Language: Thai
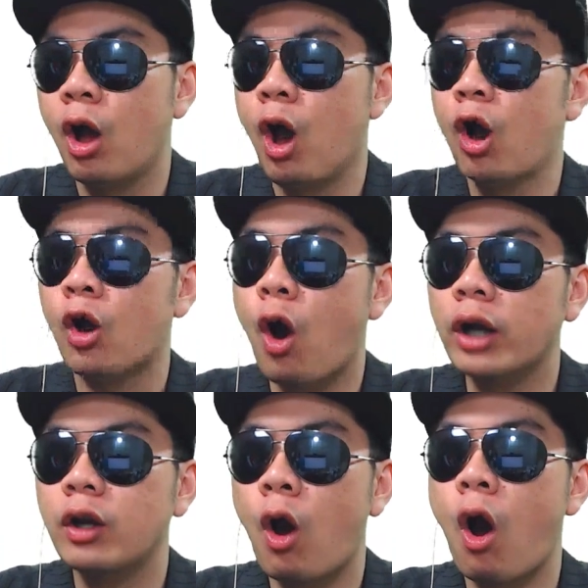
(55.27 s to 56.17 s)
Caught
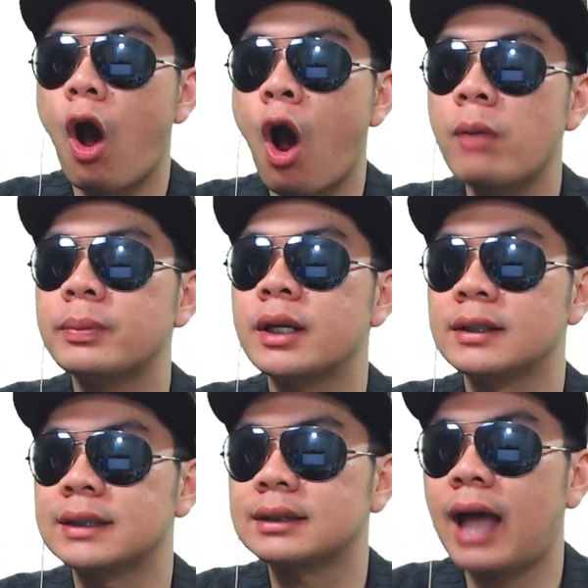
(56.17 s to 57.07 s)
all of the
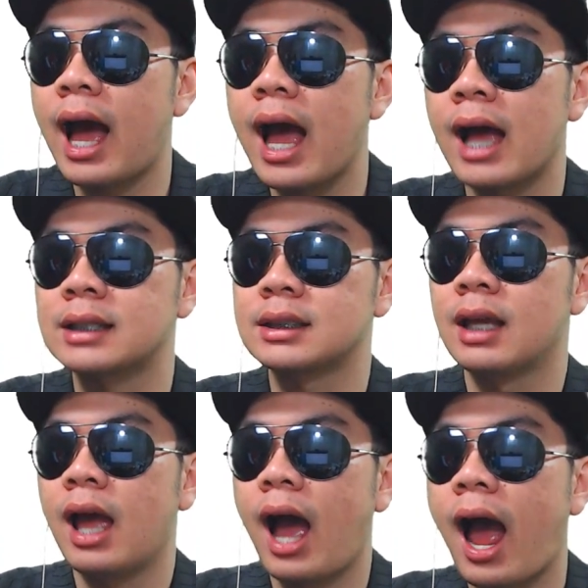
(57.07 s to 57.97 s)
stars
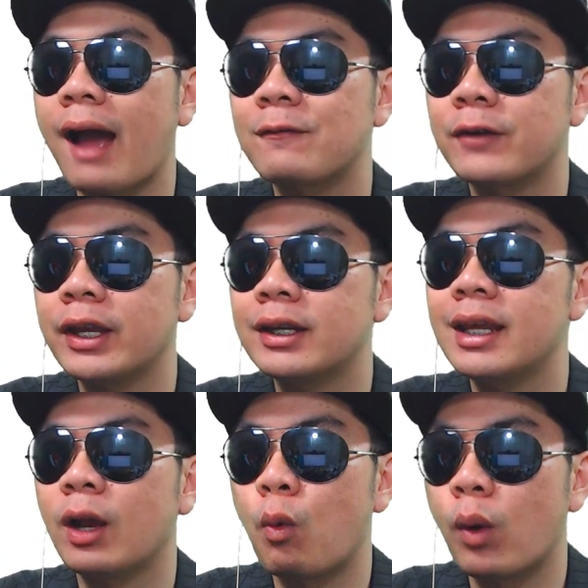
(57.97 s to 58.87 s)
are fading
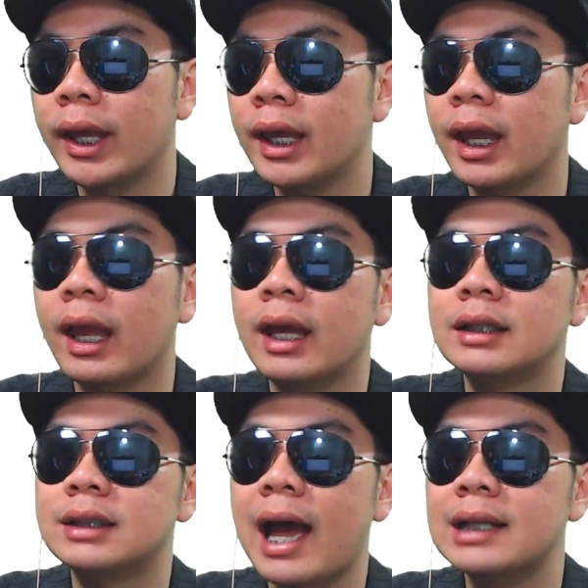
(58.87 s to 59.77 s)
away
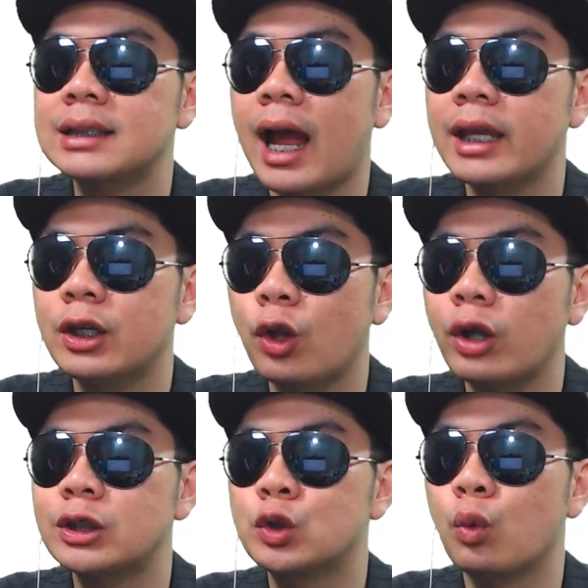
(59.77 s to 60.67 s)
just try not
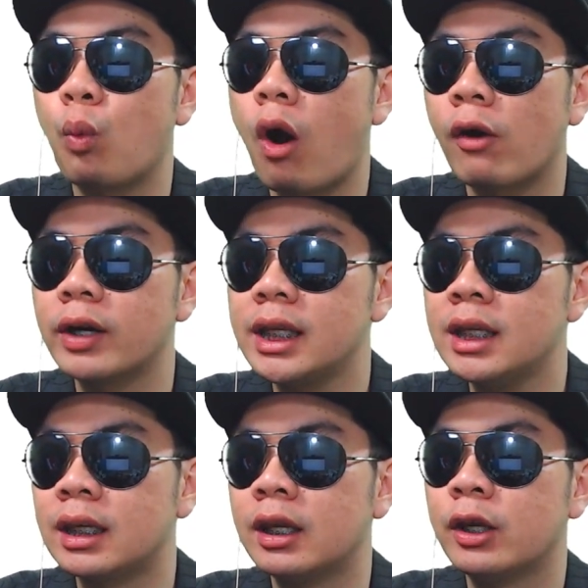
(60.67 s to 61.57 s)
to worry
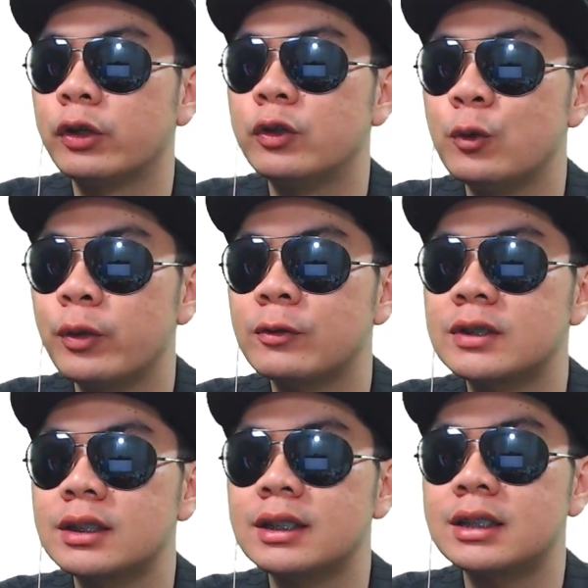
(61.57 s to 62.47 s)
you will
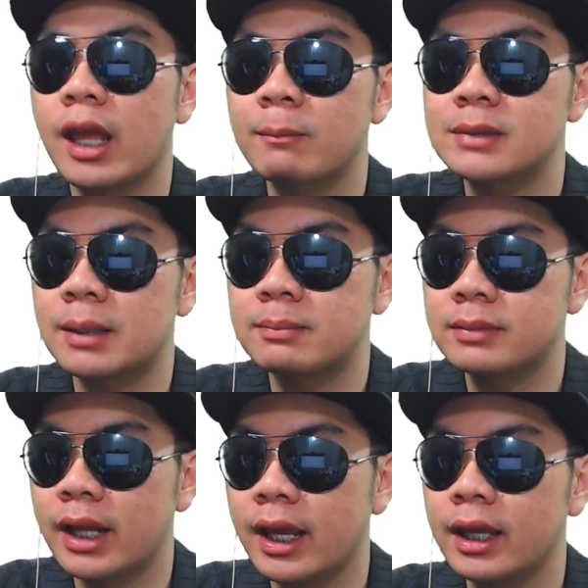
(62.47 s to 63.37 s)
see them
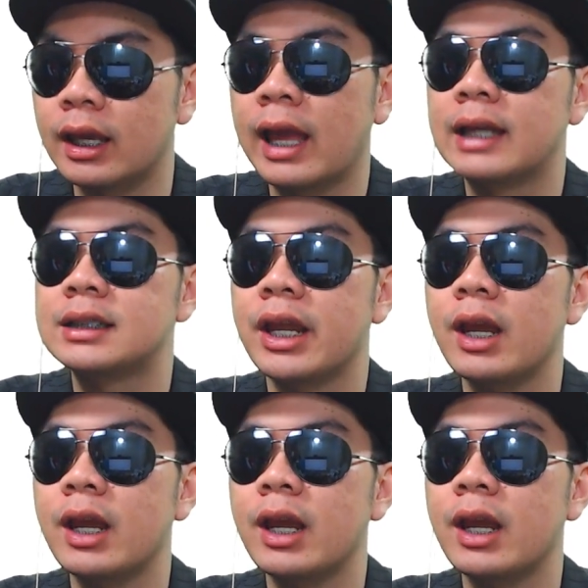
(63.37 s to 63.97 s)
someday take